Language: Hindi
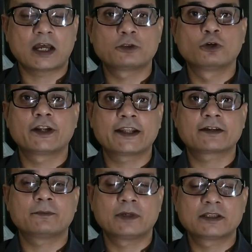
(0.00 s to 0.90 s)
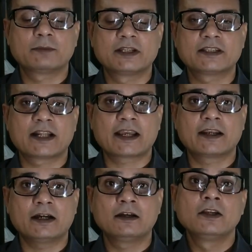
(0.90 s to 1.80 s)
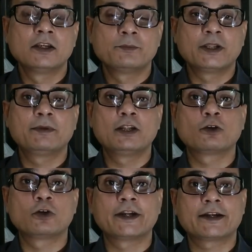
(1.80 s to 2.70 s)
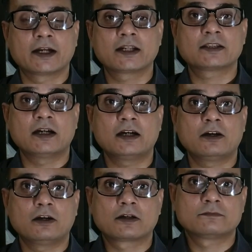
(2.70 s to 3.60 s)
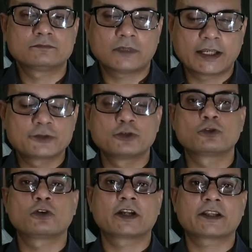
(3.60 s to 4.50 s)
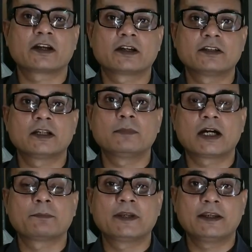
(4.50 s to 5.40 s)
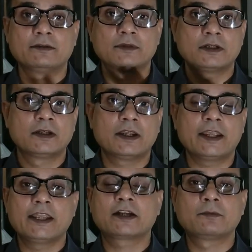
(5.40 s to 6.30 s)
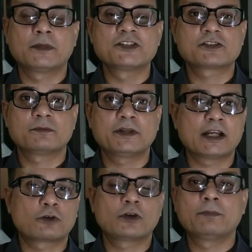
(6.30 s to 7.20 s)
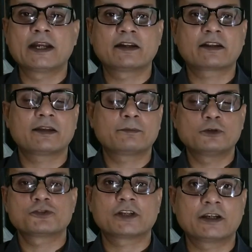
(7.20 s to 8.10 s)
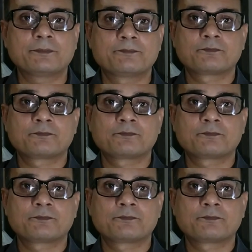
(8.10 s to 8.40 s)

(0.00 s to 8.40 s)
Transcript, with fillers: आंदोलन एक बनते बनते रह गया फिर भी लोगों ने ठाना था और एकजुट होकर के गर्दनी बाग में एक मंच बिना कोई बैनर के पहुंच गए